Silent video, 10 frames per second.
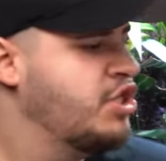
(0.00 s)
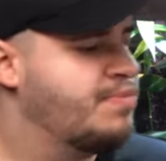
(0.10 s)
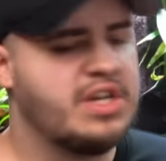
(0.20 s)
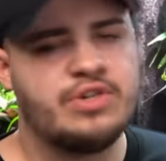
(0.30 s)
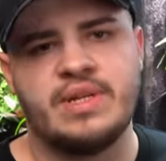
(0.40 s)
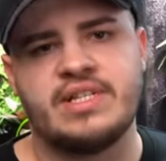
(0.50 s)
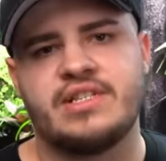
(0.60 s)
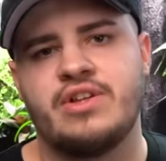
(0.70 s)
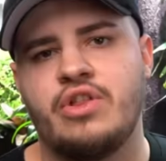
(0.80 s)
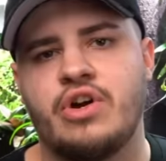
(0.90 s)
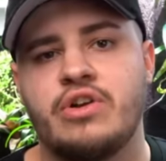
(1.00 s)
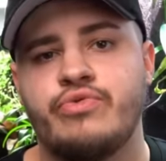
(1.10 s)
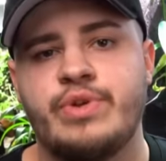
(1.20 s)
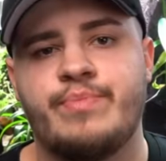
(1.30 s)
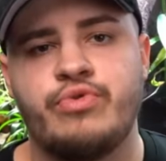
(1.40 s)
Springschwänze sind auch noch ein
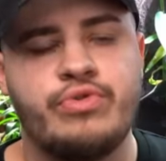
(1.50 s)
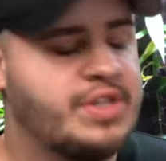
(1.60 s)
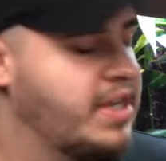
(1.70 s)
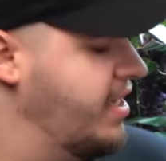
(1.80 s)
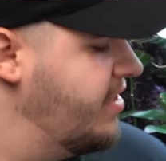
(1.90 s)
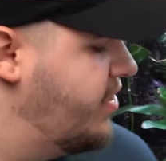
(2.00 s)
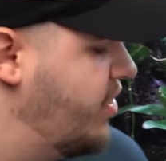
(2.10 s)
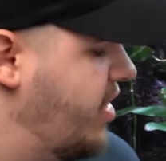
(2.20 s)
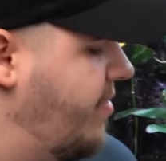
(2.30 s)
guter Punkt. Die sollte